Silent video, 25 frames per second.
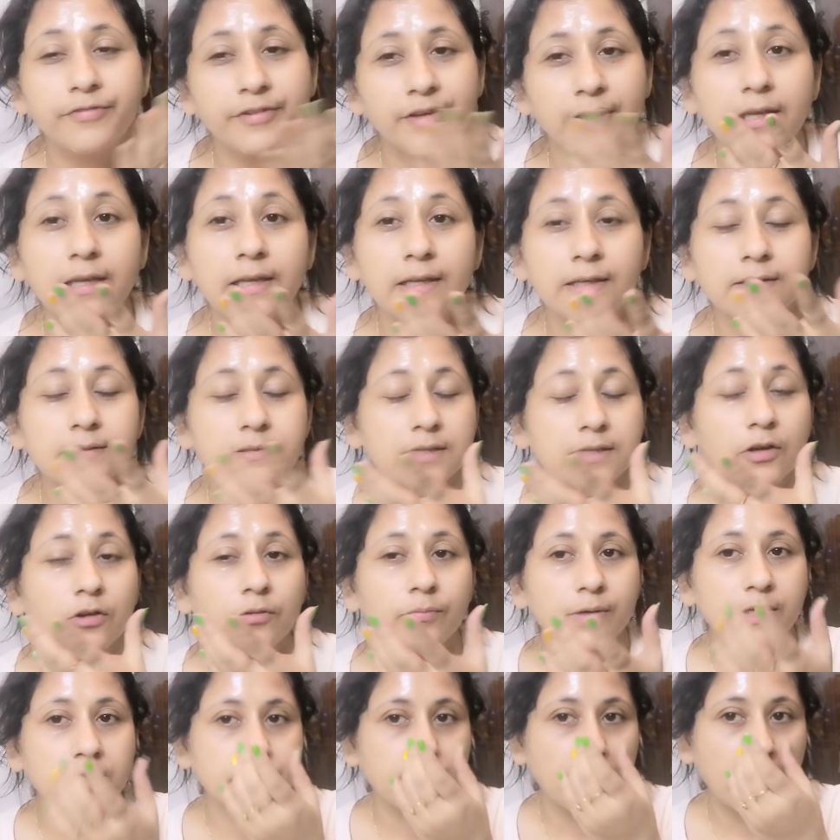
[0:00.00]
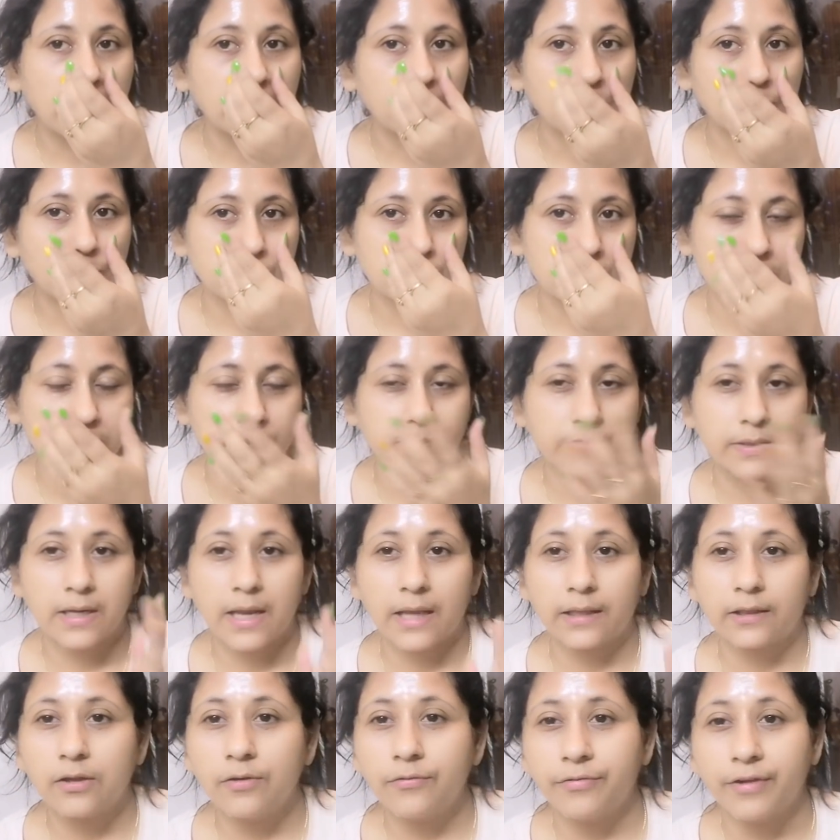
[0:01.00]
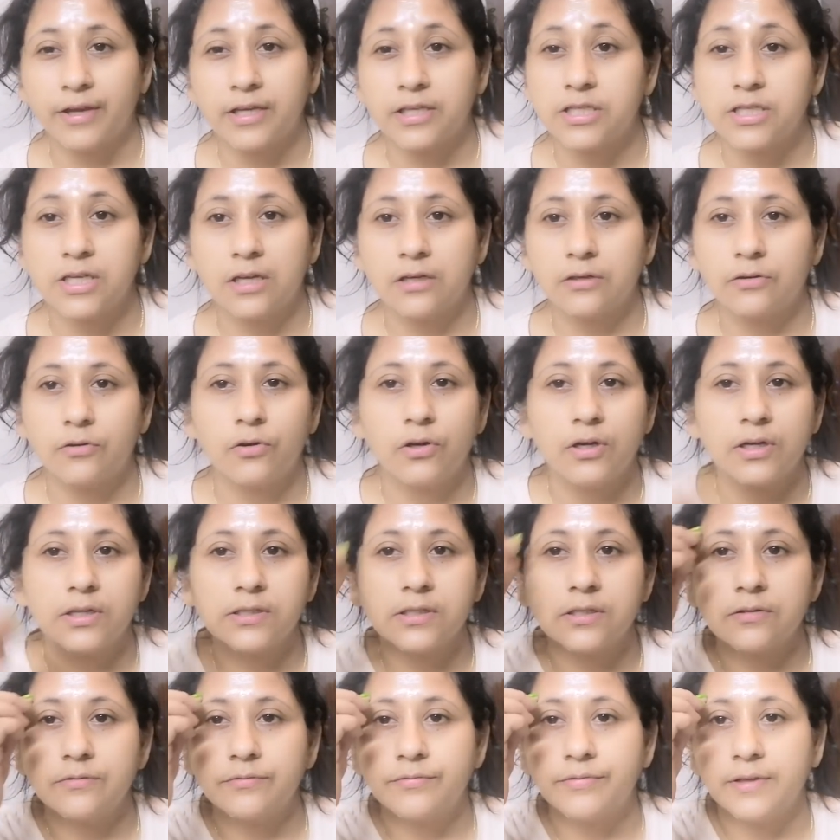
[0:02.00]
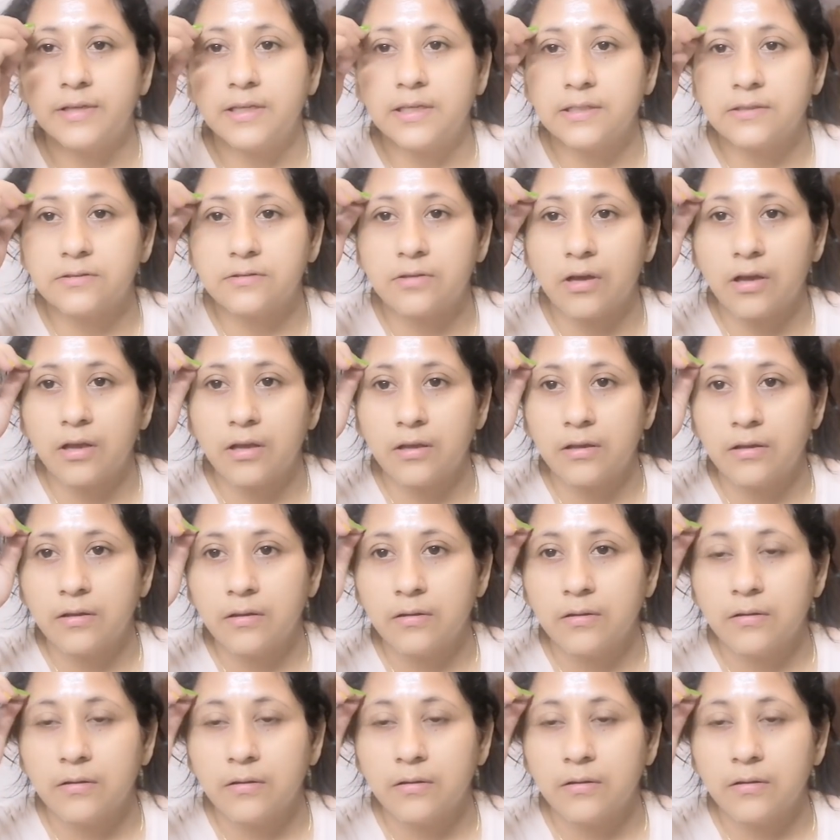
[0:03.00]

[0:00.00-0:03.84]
ফিলিংসটাও বেশ ভালো হচ্ছে মানে একদম ফেসিয়াল করলে যেরকম ফিলিংস হয়